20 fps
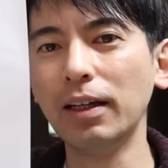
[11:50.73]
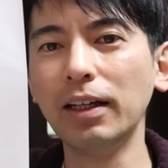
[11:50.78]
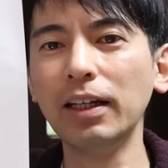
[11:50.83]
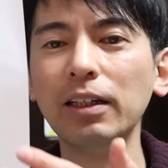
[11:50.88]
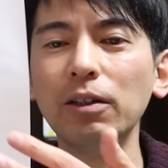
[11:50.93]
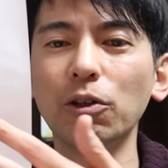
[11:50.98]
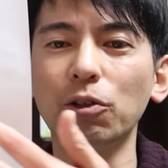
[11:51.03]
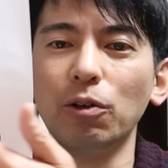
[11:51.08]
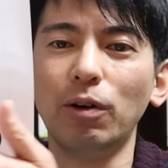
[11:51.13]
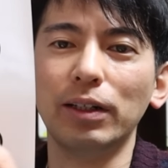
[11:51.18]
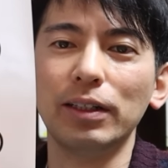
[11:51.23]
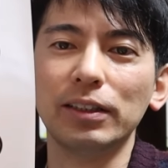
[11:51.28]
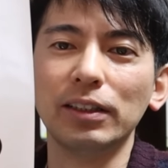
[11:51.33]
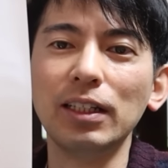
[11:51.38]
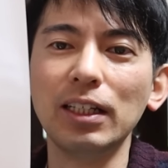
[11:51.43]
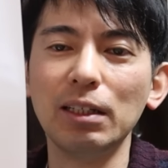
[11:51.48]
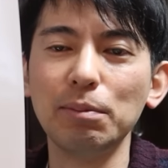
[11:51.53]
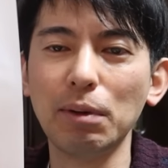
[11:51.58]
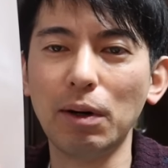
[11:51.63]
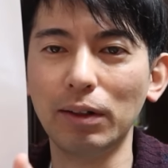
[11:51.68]
で、iDeCoはで
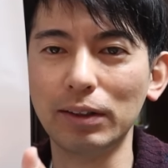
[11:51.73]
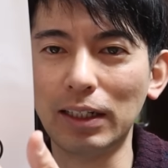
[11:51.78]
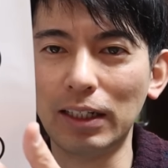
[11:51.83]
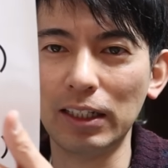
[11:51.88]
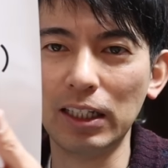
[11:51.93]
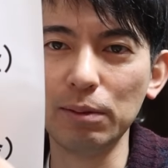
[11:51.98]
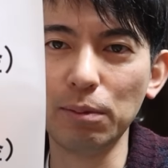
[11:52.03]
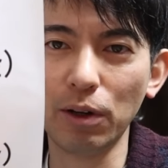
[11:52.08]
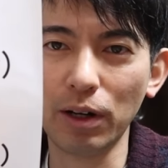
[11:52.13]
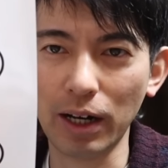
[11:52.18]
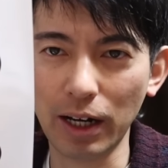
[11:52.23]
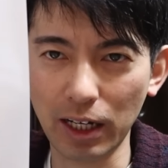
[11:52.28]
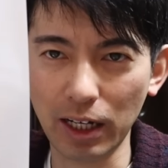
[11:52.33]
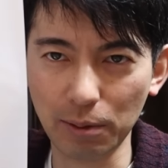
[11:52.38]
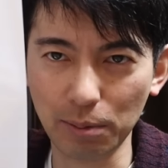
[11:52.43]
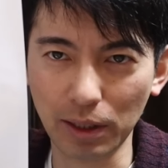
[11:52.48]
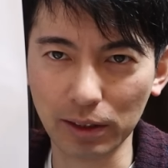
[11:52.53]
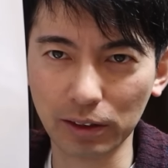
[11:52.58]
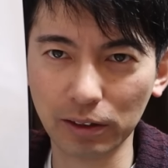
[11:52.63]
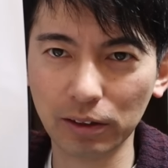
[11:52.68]
すね、今は誰でも入
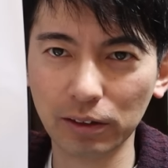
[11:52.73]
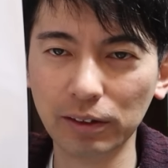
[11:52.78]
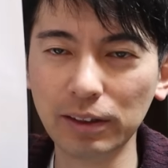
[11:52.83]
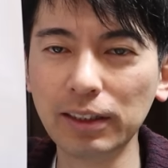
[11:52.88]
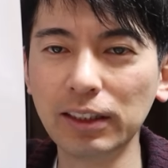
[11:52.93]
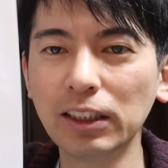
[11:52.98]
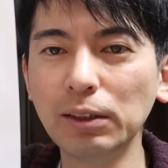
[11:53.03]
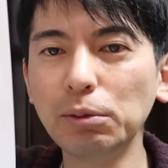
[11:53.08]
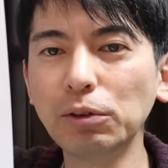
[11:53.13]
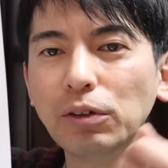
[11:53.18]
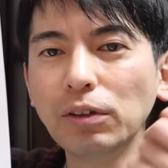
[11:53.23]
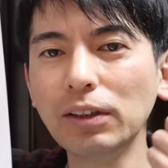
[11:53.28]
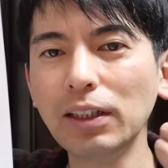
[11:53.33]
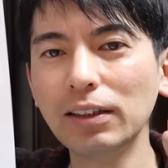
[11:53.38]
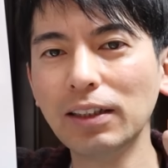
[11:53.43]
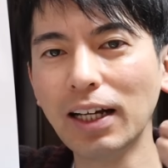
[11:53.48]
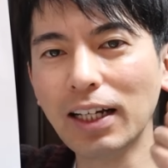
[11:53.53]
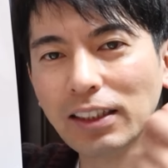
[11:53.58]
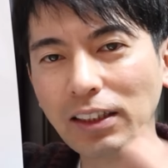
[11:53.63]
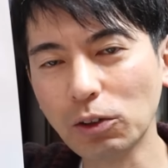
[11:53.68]
れます。で、自分
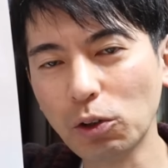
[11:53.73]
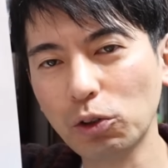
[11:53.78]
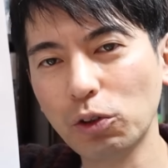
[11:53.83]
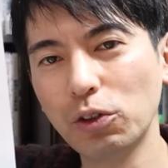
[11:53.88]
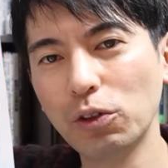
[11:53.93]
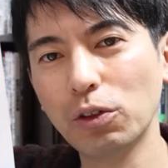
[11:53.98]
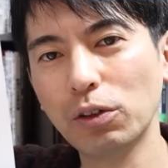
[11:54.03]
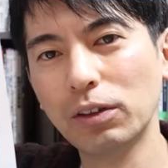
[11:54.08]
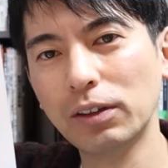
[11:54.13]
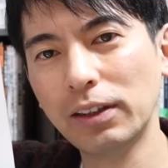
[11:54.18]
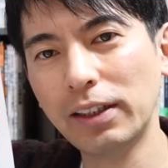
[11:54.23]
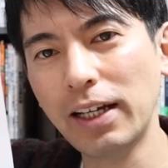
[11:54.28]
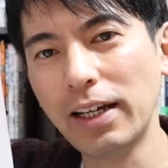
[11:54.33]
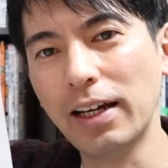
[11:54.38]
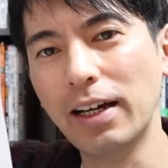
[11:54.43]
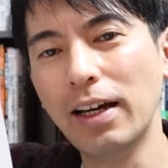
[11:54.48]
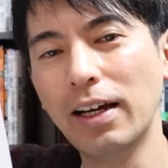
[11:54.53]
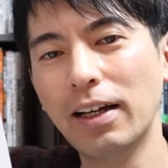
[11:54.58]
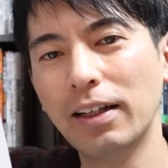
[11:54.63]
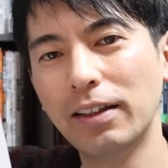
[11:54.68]
で出すことによっ
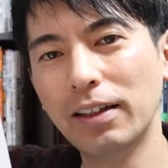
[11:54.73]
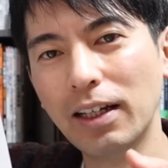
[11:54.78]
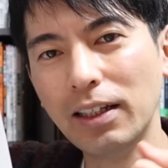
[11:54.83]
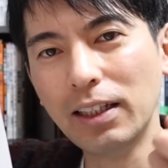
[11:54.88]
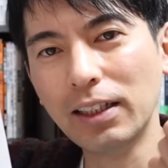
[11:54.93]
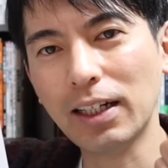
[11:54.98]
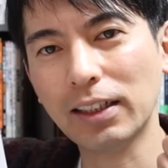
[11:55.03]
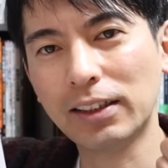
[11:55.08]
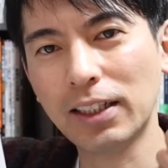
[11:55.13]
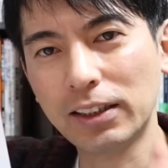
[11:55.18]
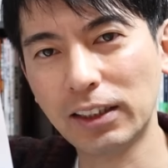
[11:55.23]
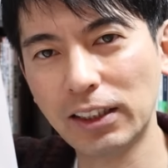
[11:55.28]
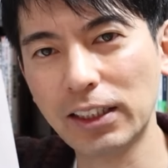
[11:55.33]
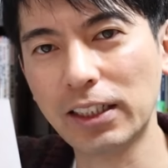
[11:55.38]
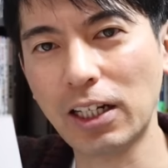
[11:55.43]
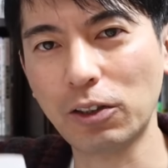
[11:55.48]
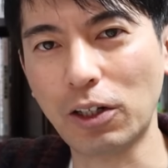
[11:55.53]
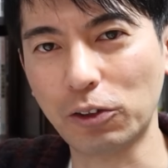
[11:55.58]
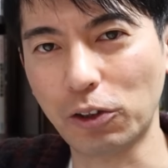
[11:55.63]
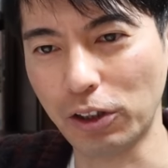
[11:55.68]
て何が節
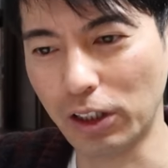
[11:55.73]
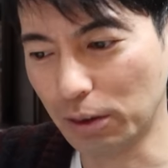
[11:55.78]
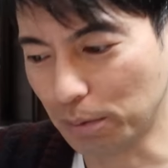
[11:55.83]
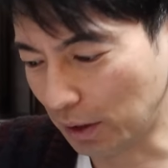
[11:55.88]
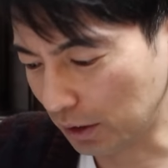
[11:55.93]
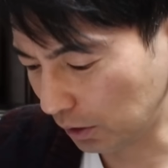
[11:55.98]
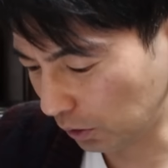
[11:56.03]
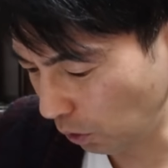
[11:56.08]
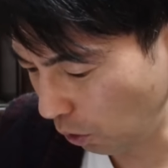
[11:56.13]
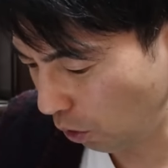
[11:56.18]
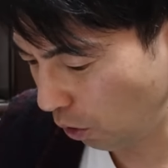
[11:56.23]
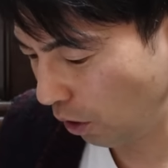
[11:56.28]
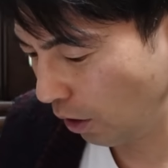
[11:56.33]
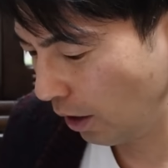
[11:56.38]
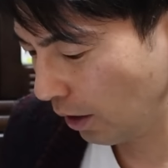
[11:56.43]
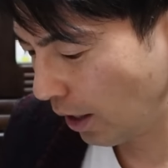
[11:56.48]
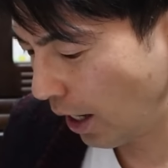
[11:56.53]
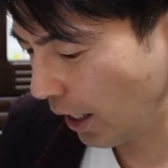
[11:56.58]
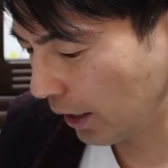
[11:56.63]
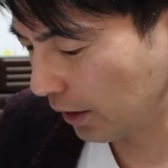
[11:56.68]
税になるかと言いますと、
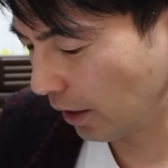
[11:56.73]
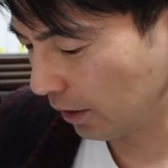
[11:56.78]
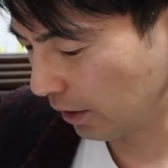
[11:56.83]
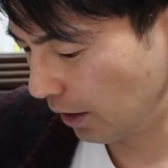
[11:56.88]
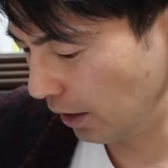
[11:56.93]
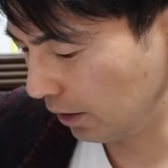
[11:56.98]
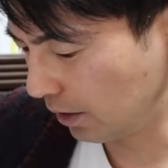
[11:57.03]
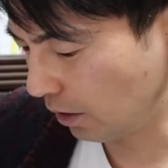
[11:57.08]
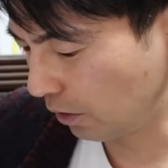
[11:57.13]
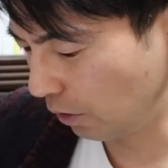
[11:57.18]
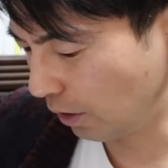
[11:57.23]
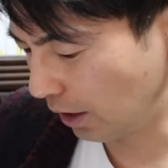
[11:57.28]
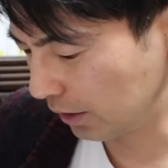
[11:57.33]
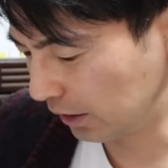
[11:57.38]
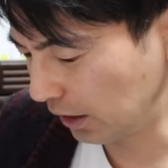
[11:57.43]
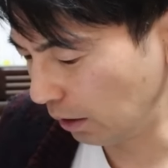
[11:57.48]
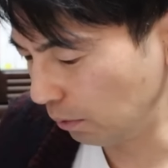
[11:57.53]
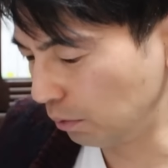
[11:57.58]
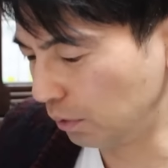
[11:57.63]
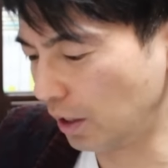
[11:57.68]
かけた金額
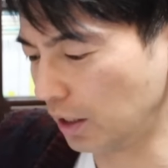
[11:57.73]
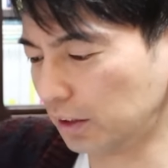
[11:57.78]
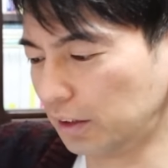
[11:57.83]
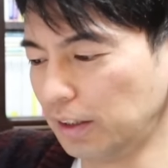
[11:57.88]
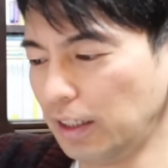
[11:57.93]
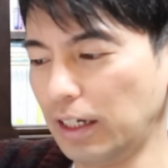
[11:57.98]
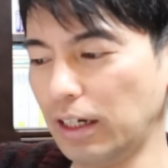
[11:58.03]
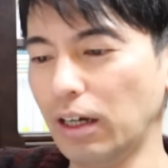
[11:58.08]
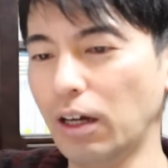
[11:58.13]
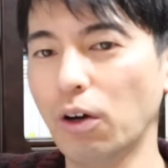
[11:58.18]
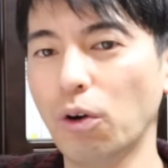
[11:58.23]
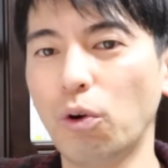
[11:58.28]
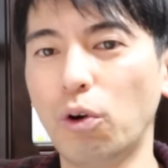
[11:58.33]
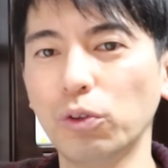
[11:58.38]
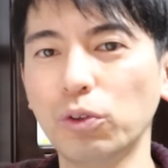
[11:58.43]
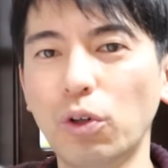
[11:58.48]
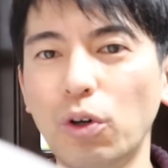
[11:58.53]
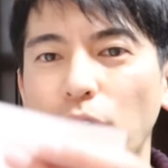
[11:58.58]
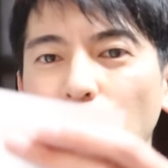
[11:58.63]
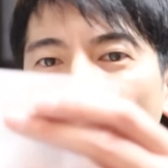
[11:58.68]
が全部ですね、
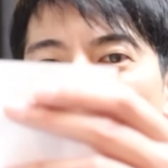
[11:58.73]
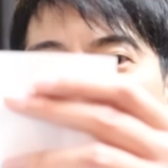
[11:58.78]
この